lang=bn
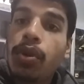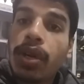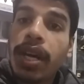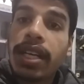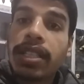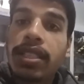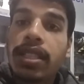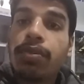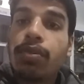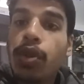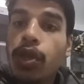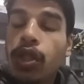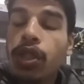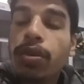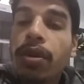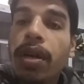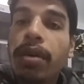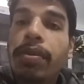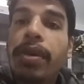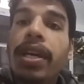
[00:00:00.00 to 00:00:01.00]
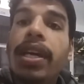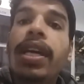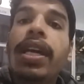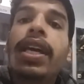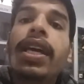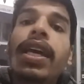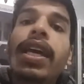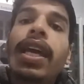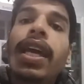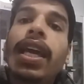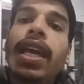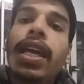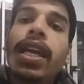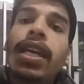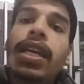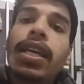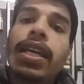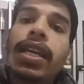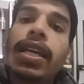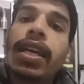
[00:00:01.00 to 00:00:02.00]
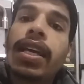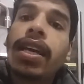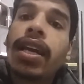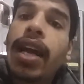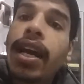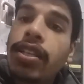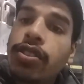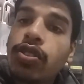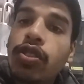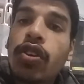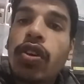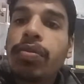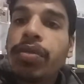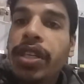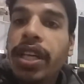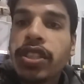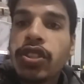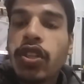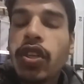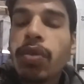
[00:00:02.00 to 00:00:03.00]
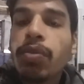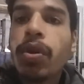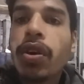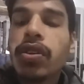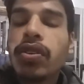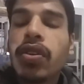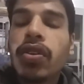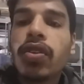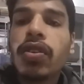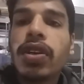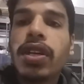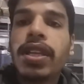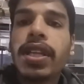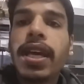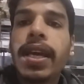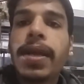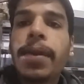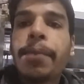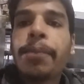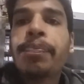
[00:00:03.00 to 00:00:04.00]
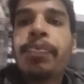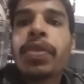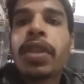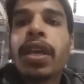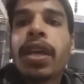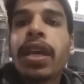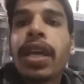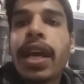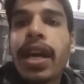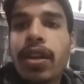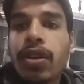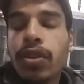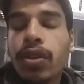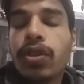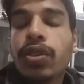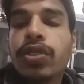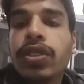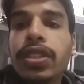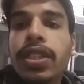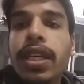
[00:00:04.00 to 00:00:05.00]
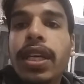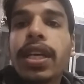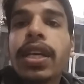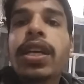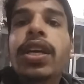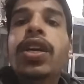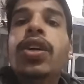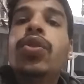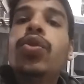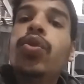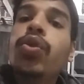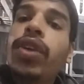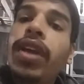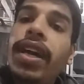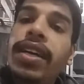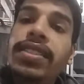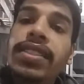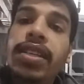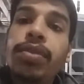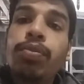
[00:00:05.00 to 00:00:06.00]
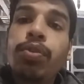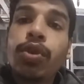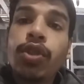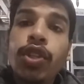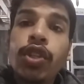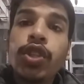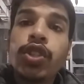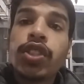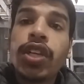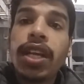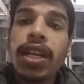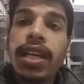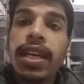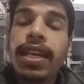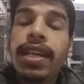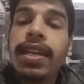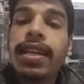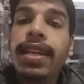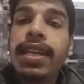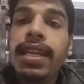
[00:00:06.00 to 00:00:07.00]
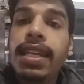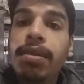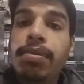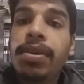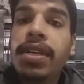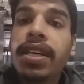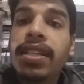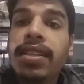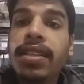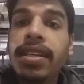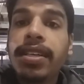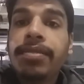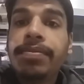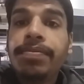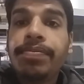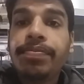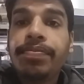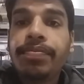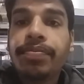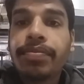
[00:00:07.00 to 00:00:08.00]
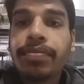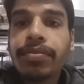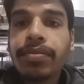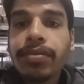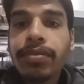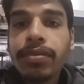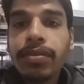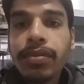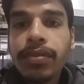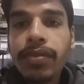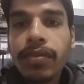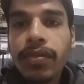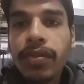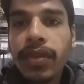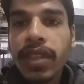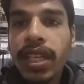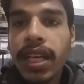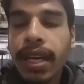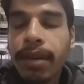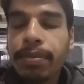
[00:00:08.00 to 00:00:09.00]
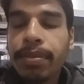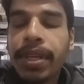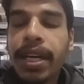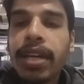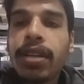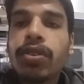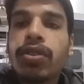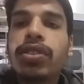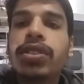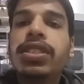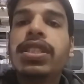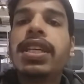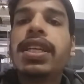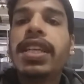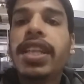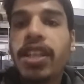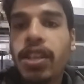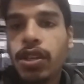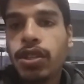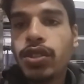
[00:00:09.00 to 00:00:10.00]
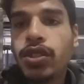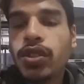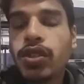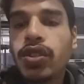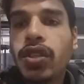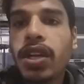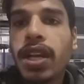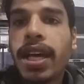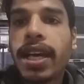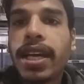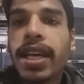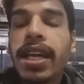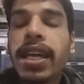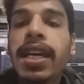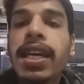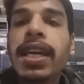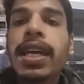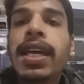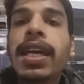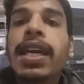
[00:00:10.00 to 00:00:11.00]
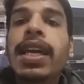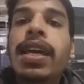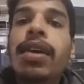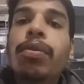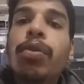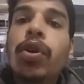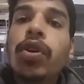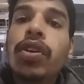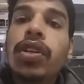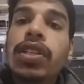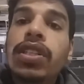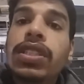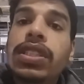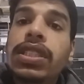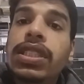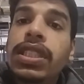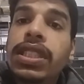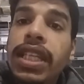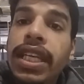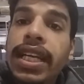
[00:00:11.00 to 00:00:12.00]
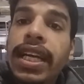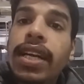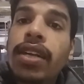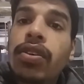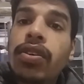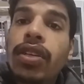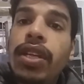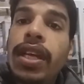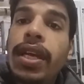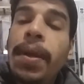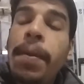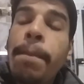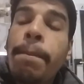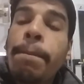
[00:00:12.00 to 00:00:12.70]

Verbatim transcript: লোক আসে বৈধভাবে এই কার্যক্রমটি আসলে বন্ধ করে দেয় কারণ হচ্ছে দুই সালে লিবিয়াতে আপনার হচ্ছে গৃহযুদ্ধ লাগে এবং যে কারণে